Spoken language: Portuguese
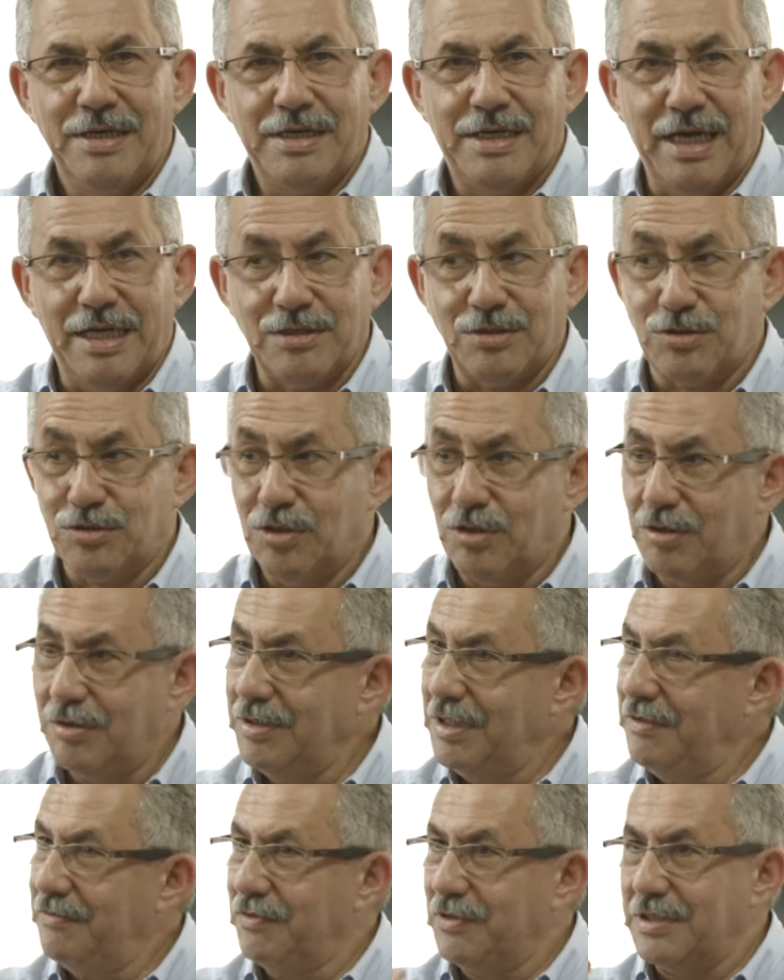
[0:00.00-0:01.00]

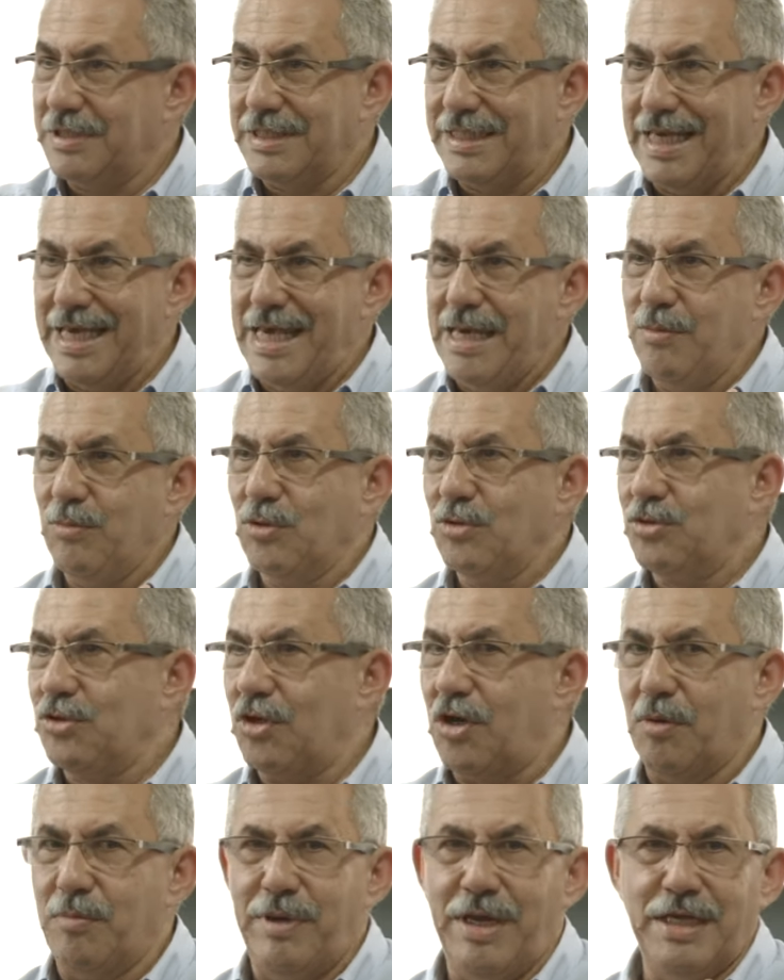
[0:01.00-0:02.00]
casou e você
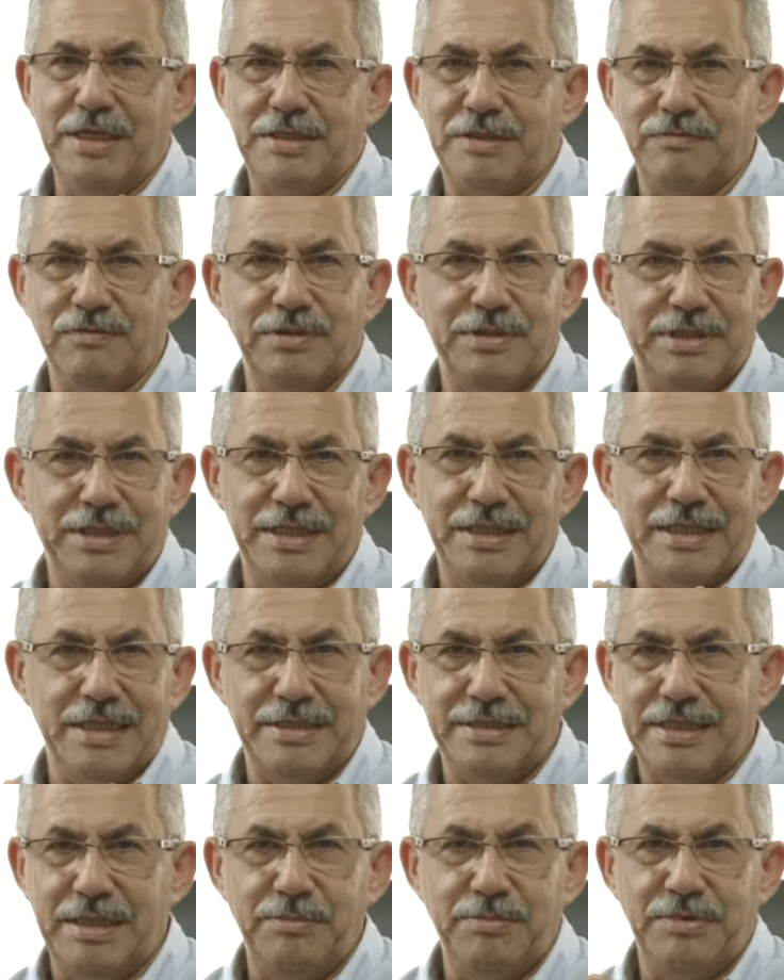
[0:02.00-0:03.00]
emocionalmente, você está
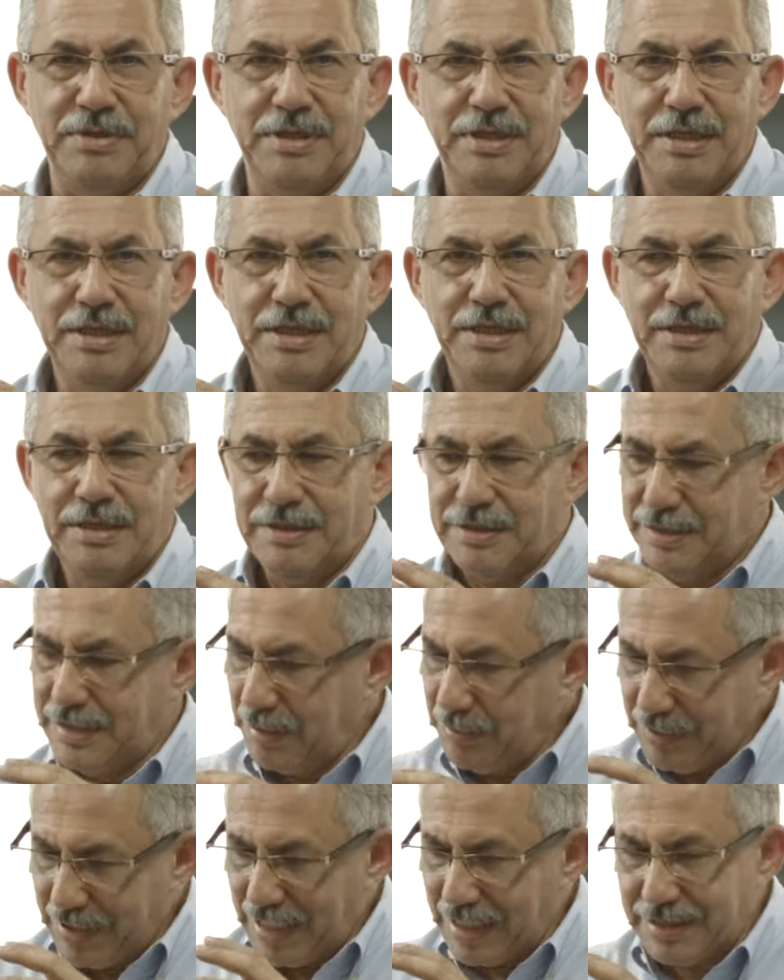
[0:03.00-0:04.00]
sempre,
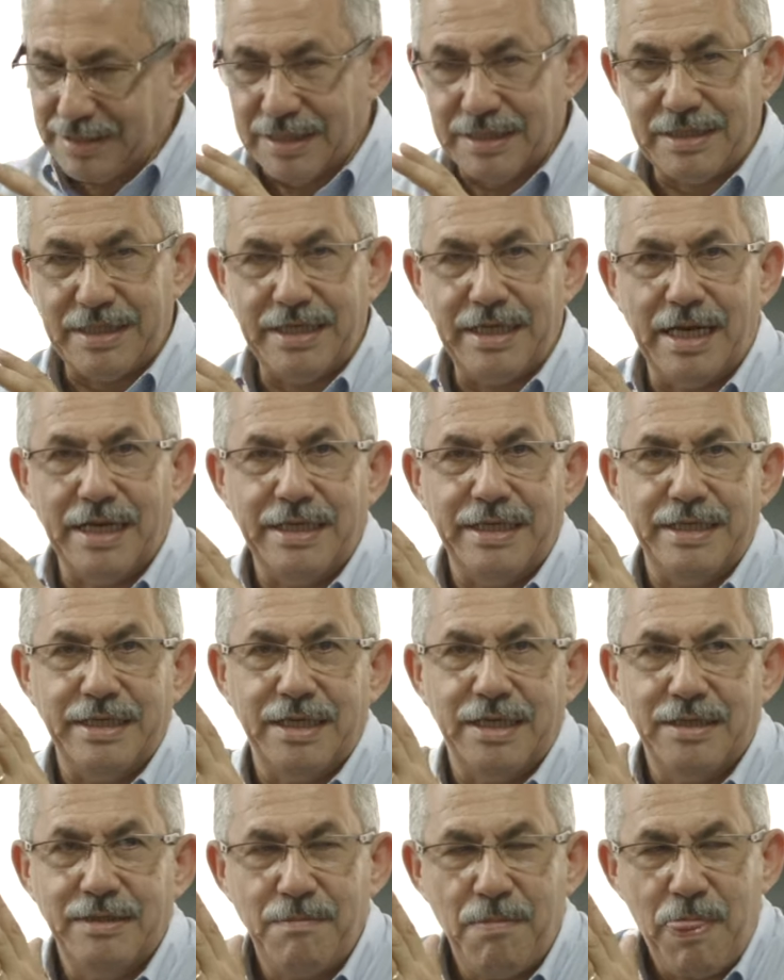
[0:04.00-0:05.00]
sempre nessa
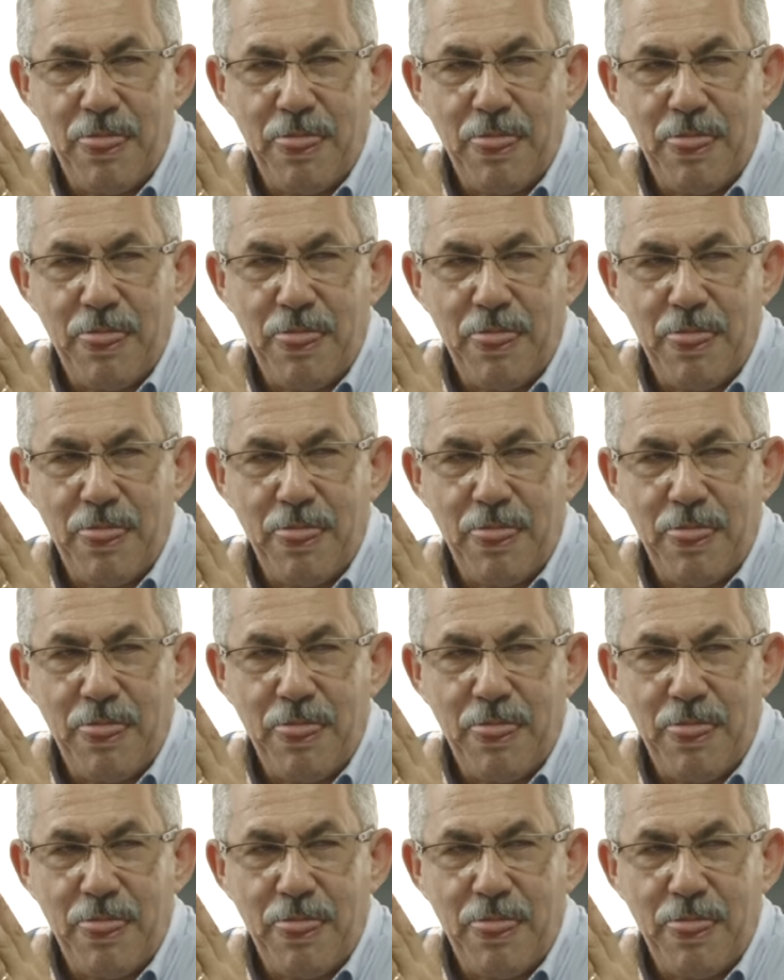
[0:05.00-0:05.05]
adrenalina.